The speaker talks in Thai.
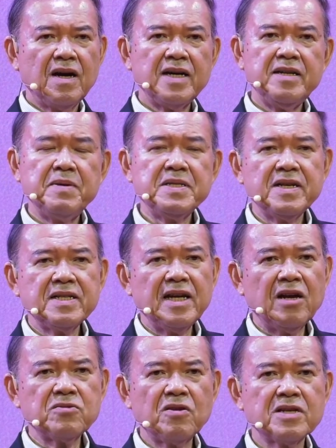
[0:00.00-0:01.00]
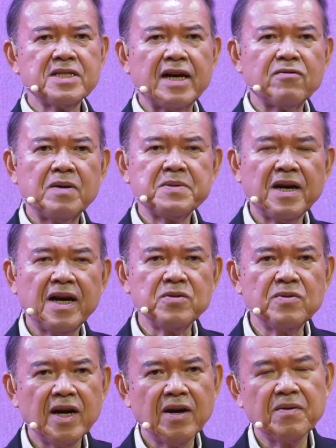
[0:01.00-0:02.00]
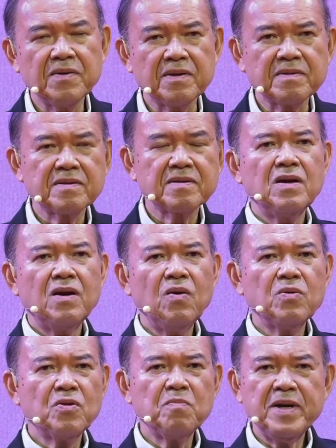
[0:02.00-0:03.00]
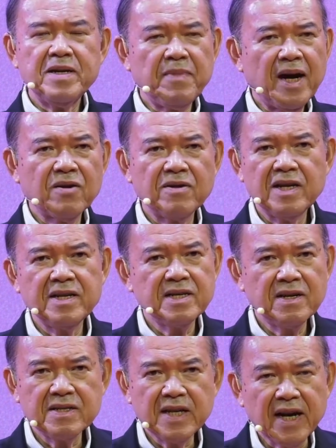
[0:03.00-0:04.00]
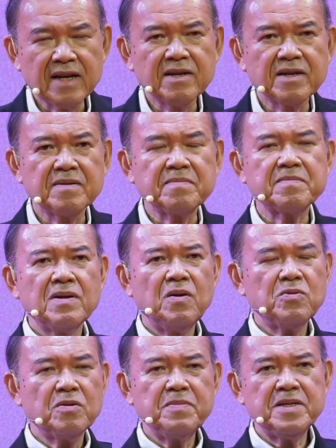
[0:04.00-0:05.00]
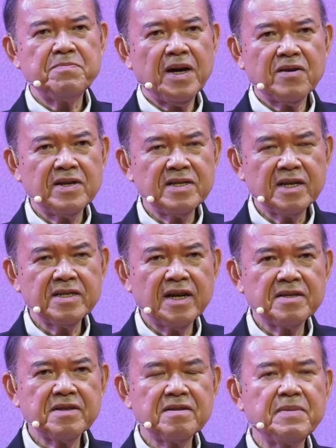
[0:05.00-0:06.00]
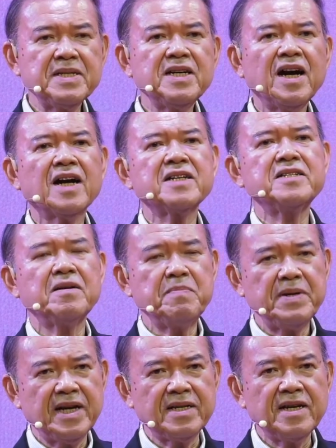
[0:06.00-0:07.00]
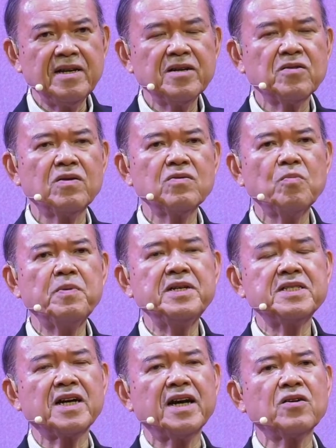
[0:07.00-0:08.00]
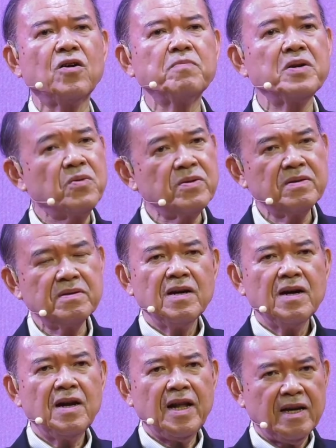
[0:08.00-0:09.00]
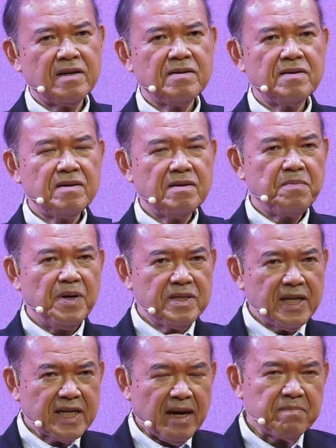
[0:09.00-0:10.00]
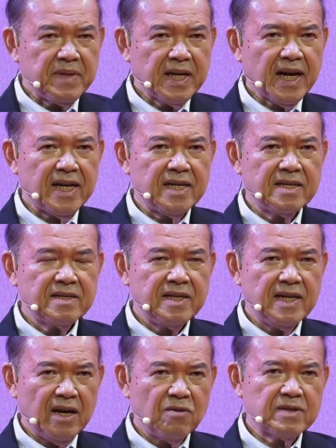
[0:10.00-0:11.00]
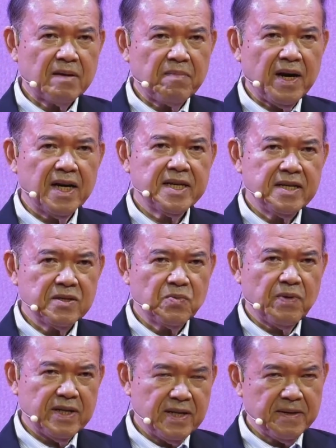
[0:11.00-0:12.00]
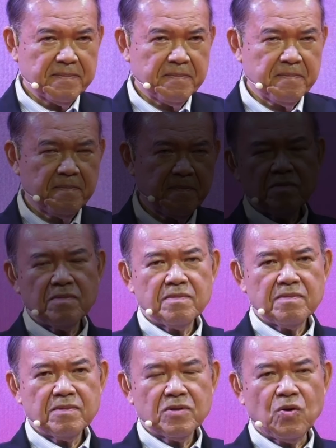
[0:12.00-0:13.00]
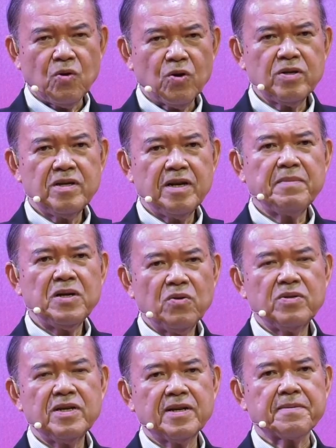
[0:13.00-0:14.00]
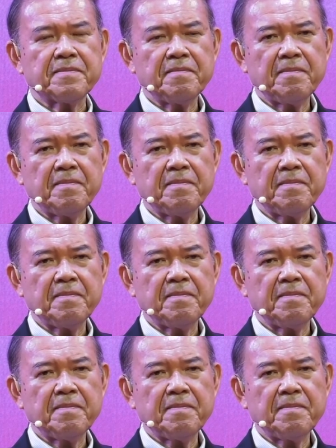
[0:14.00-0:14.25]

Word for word: ไอ้นี่เป็นสิ่งที่เราต้องรักษาความสะอาดอยู่แล้วโลกต้องเปลี่ยนมากกว่านั้นอีกเยอะแยะเลยครับโลกต้องเปลี่ยนมากกว่านั้นอีกเยอะซึ่งมันยากที่จะเปลี่ยนในเรื่องของอุปนิสัยของมนุษย์และพฤติกรรมในการที่เราทำมากินทุกวันนี้คนเนี่ยมนุษย์เนี่ย